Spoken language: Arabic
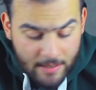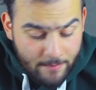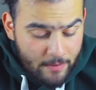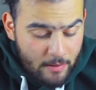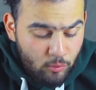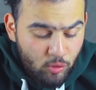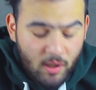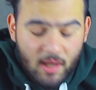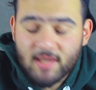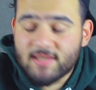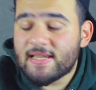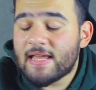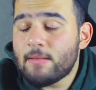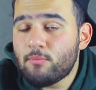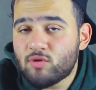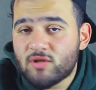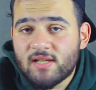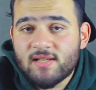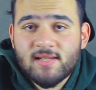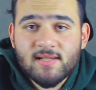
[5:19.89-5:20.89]
طيب بالملخص هل
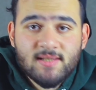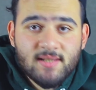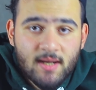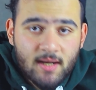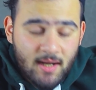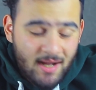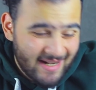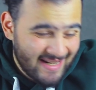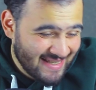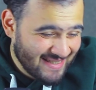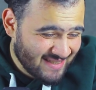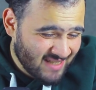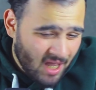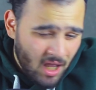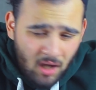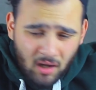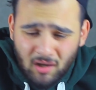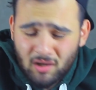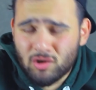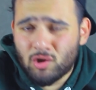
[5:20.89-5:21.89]
المسلسل سجار
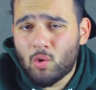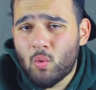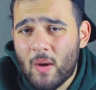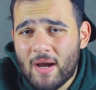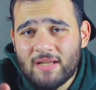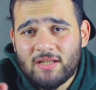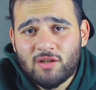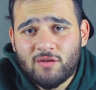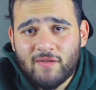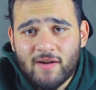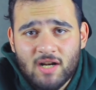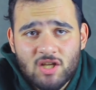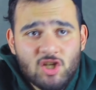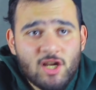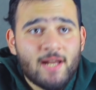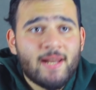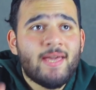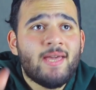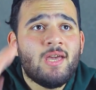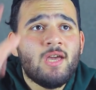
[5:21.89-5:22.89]
يستحق انه الواحد يتفرج
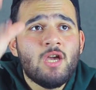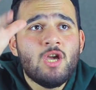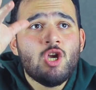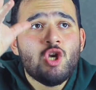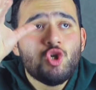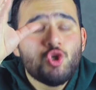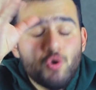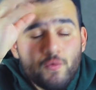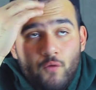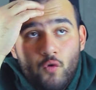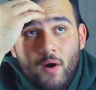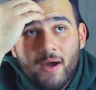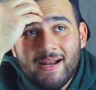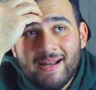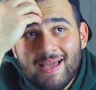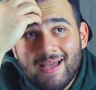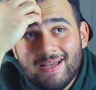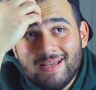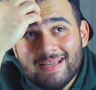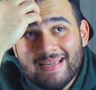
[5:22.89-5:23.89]
عليه شوفوا
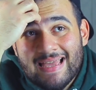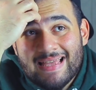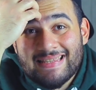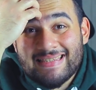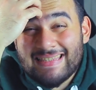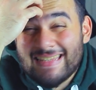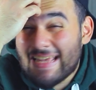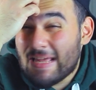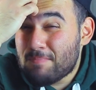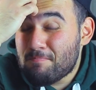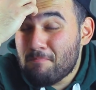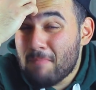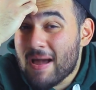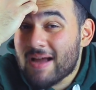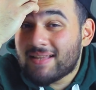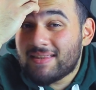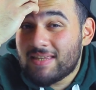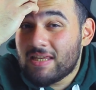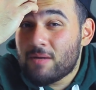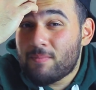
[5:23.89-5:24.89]
انا كانسان ما
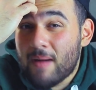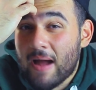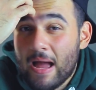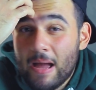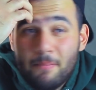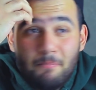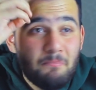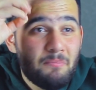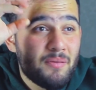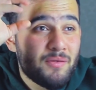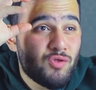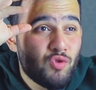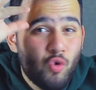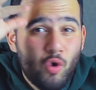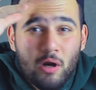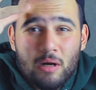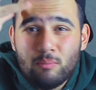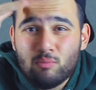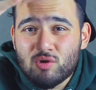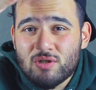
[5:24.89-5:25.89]
كثير بحب
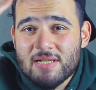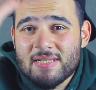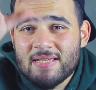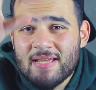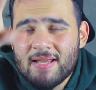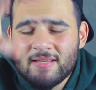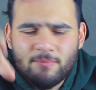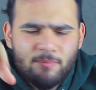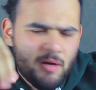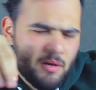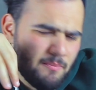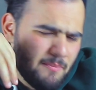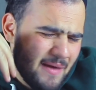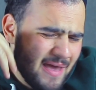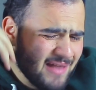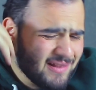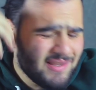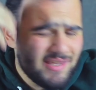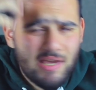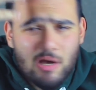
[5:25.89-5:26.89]
نوع المسلسلات
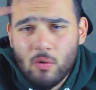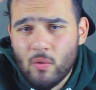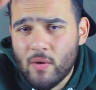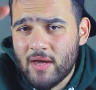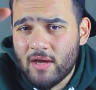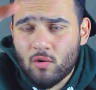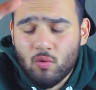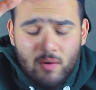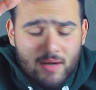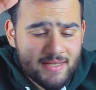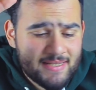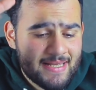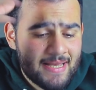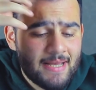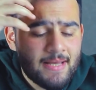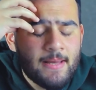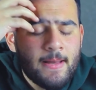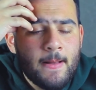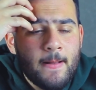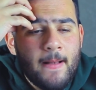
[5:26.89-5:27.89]
بالباديه وهيك
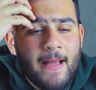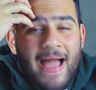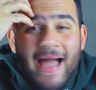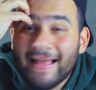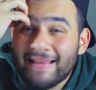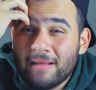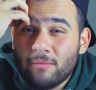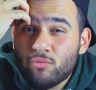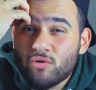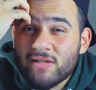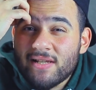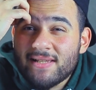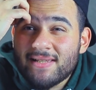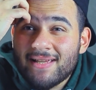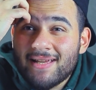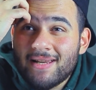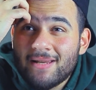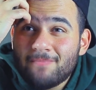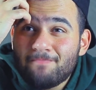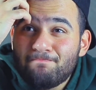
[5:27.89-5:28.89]
وكذا هذا
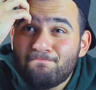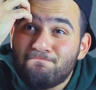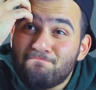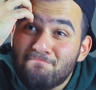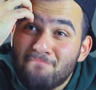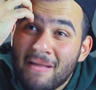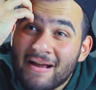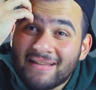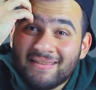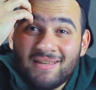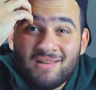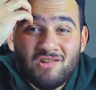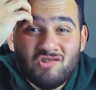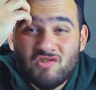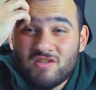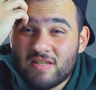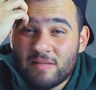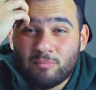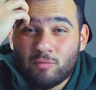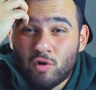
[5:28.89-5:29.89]
المسلسل ما كثير
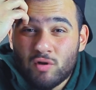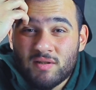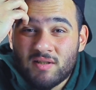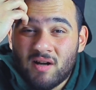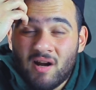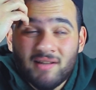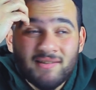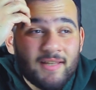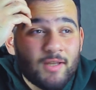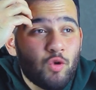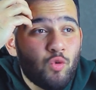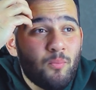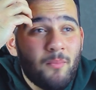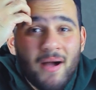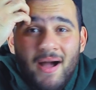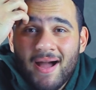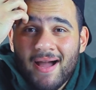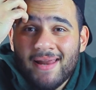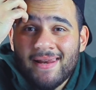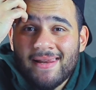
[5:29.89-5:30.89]
انجذبت له صراحة
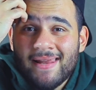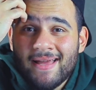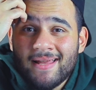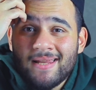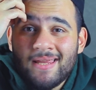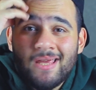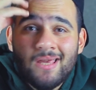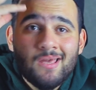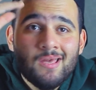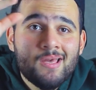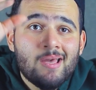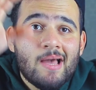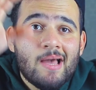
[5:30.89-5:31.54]
وما خلاني